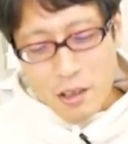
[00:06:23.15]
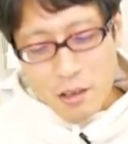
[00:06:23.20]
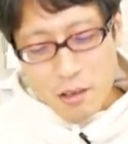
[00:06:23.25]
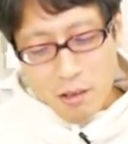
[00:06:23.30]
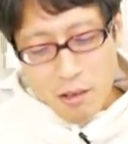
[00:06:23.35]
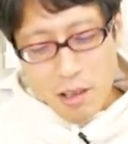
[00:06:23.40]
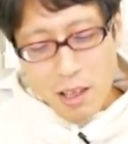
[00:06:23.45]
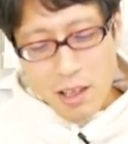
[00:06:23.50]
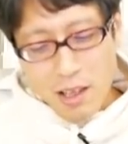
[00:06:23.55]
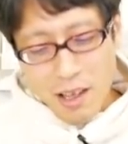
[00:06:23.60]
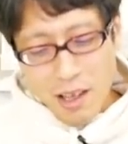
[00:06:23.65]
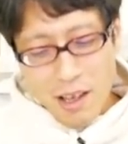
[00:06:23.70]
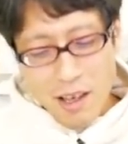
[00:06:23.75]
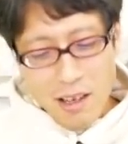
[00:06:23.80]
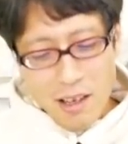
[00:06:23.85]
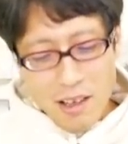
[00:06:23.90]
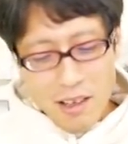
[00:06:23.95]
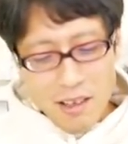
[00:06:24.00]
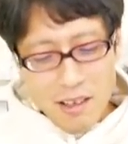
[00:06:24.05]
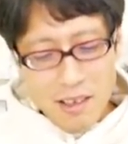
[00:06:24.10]
これ
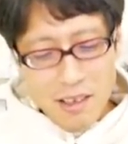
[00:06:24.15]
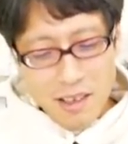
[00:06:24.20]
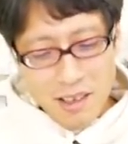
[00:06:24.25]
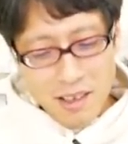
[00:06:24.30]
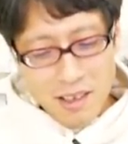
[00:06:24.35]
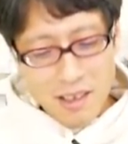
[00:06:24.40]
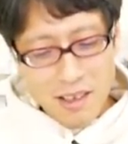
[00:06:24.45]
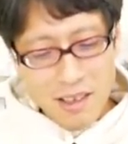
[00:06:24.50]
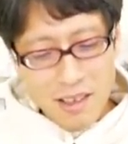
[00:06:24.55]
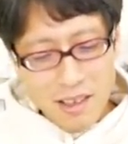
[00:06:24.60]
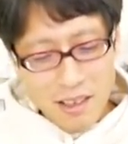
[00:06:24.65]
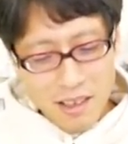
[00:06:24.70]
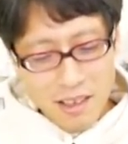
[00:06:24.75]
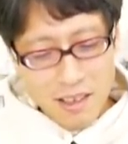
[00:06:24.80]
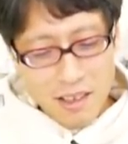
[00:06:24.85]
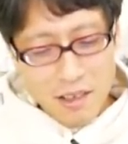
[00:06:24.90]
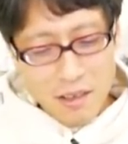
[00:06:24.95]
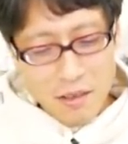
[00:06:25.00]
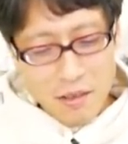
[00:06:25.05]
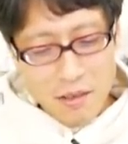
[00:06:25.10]
ね、
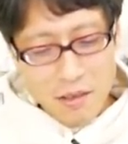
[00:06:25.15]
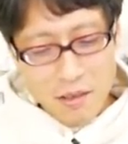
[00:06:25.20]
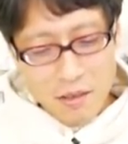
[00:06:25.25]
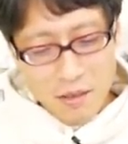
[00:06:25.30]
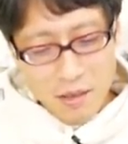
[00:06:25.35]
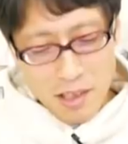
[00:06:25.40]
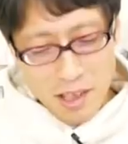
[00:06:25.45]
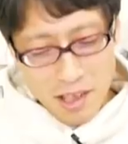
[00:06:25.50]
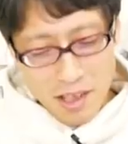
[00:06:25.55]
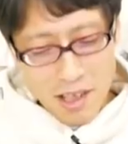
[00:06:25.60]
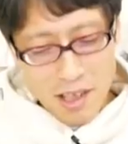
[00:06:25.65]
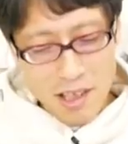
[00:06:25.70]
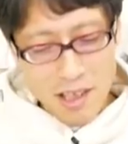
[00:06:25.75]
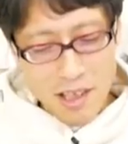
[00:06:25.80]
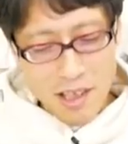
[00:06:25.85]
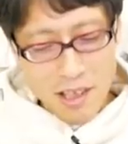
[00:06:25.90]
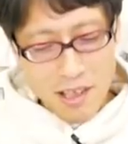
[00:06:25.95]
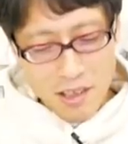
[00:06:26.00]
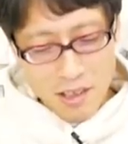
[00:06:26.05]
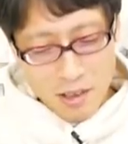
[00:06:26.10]
えー、
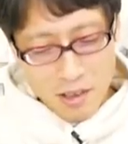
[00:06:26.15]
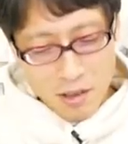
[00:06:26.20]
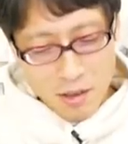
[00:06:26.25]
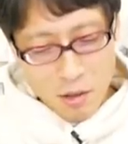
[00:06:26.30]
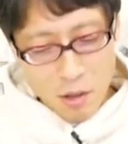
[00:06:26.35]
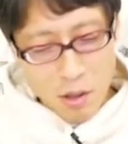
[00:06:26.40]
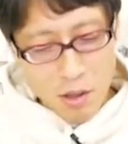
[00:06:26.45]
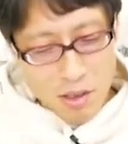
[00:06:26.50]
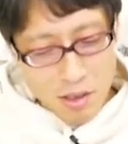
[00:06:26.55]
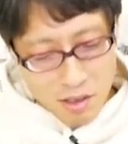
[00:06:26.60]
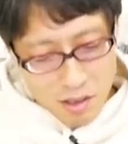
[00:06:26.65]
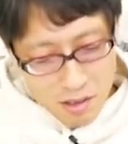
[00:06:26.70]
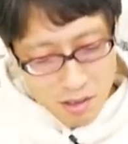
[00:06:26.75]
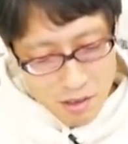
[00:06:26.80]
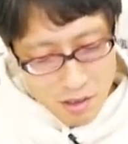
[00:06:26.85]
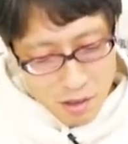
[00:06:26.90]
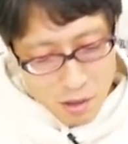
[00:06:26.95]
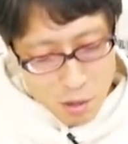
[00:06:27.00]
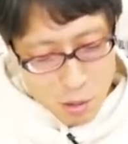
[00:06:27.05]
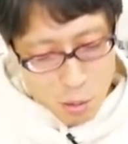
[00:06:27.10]
はい、何
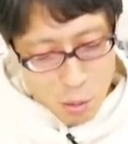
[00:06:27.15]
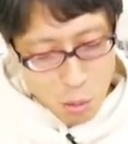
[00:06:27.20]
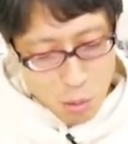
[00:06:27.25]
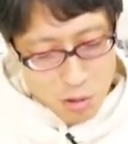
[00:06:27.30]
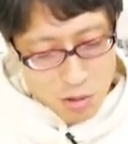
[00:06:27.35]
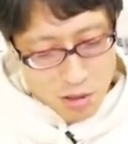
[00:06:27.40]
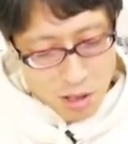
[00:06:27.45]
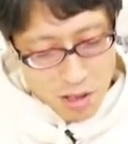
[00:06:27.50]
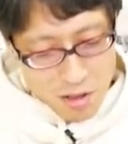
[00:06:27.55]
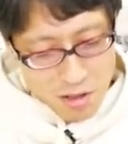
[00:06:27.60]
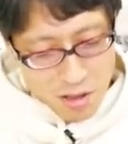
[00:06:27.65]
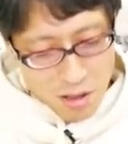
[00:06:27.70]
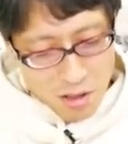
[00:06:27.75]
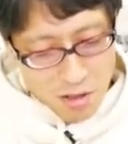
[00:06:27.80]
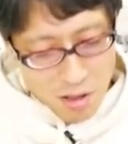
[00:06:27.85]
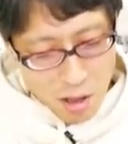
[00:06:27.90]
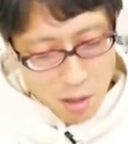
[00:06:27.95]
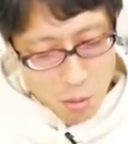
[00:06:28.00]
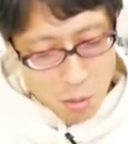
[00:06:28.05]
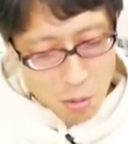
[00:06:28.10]
独裁者
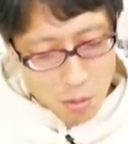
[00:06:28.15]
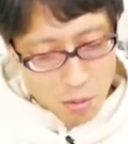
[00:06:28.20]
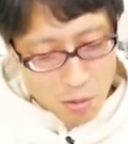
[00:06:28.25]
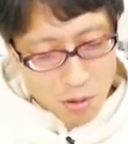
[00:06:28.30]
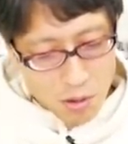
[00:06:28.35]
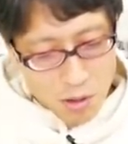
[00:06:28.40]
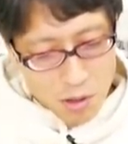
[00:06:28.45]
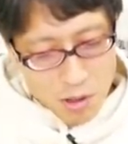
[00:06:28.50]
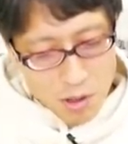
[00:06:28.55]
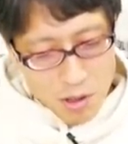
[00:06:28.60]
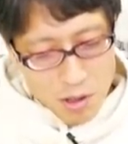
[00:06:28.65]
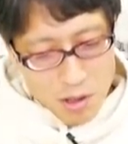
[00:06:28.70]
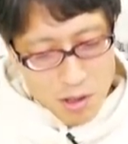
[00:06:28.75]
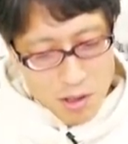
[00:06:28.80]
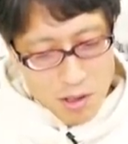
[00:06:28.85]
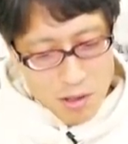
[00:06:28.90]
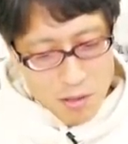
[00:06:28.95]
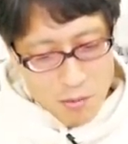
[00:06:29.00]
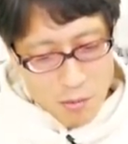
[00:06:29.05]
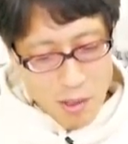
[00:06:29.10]
になろ
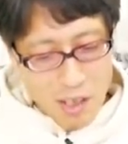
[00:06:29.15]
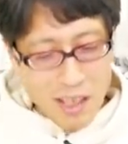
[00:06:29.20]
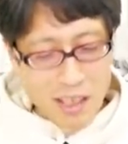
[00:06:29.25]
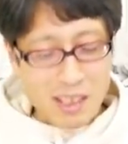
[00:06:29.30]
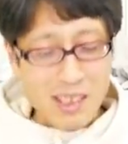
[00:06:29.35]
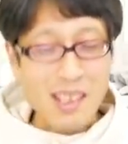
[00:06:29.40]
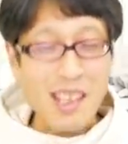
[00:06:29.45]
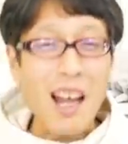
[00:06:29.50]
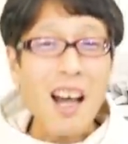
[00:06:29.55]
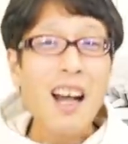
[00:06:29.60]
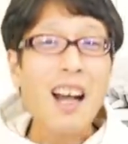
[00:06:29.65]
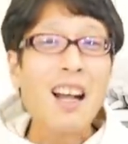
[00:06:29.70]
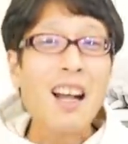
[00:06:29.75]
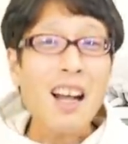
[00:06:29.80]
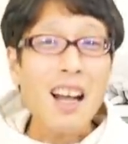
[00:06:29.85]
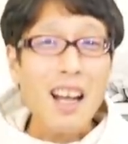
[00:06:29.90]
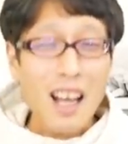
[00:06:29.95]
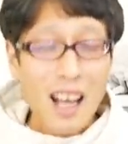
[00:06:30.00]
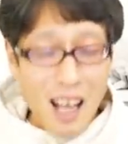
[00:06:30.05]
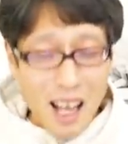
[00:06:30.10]
う、た
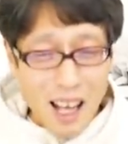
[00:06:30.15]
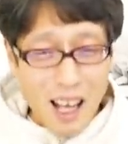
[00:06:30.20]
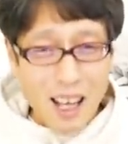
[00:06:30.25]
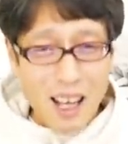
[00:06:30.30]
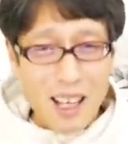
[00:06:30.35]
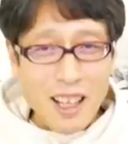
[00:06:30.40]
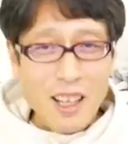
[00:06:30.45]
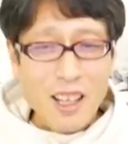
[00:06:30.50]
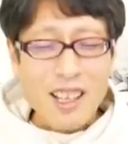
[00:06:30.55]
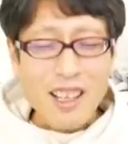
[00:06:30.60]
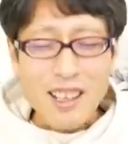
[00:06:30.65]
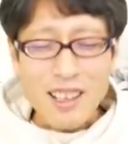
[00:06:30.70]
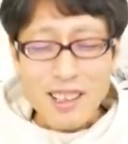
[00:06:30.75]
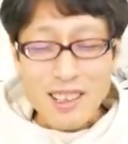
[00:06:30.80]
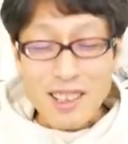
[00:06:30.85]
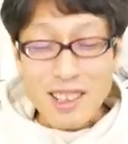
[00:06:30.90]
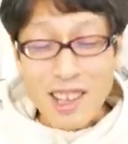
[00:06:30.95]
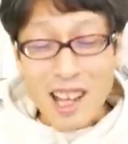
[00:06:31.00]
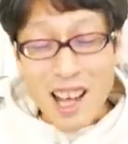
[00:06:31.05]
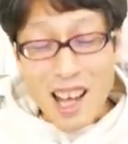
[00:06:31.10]
かが
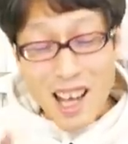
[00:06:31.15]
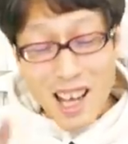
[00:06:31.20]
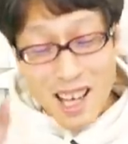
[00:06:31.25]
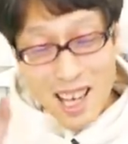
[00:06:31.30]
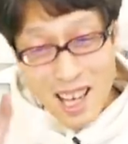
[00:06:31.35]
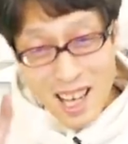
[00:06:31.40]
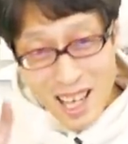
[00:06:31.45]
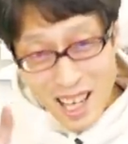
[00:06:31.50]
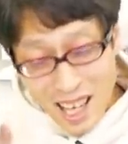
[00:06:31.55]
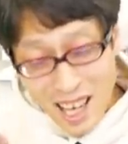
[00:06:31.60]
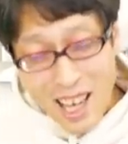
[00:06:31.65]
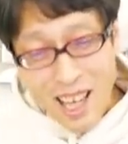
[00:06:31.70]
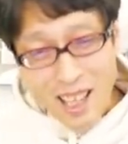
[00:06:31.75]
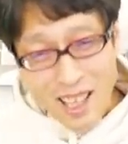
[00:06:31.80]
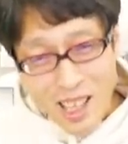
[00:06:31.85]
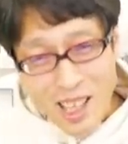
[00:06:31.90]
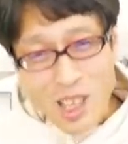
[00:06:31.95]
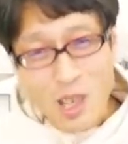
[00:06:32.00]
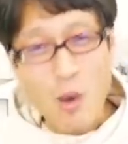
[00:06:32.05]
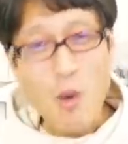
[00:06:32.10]
たかが
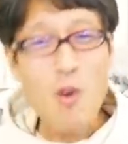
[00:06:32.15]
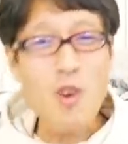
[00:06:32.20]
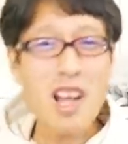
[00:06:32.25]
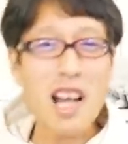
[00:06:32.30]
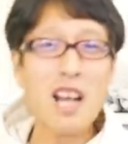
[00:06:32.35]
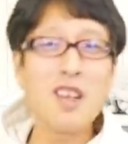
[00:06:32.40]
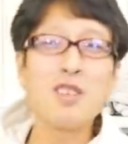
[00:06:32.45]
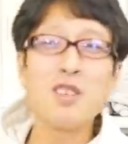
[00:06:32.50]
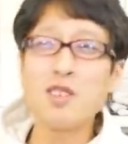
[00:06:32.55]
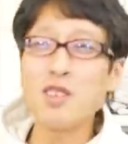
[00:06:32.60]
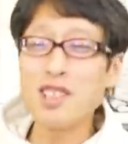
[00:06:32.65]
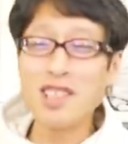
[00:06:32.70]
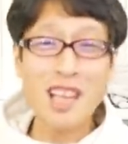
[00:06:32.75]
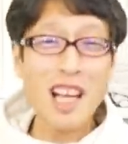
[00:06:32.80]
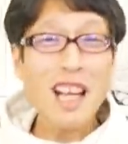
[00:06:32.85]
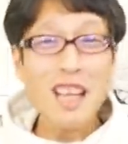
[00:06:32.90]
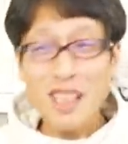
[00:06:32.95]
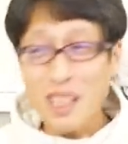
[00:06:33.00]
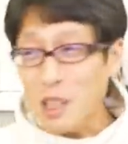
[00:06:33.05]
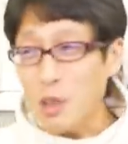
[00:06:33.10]
日本学術
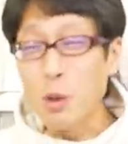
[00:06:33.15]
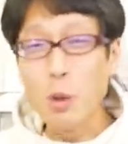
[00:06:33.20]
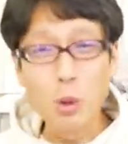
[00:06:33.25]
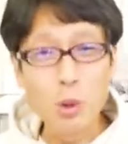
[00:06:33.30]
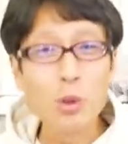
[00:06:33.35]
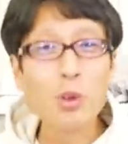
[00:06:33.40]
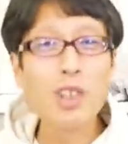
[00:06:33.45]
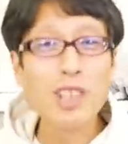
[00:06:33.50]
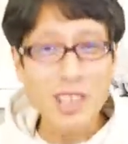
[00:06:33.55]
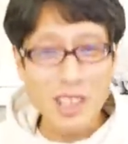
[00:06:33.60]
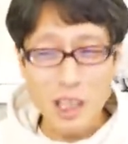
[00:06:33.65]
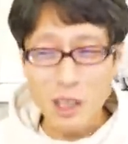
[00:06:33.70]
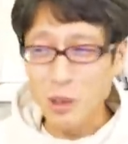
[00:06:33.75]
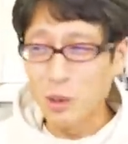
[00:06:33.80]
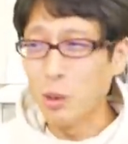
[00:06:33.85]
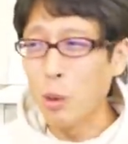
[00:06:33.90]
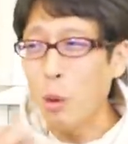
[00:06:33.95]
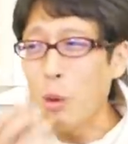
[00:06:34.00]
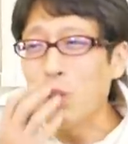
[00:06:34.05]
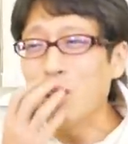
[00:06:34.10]
会議ごときで
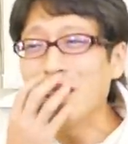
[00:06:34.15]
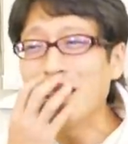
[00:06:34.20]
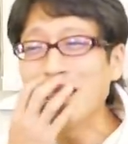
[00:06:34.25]
独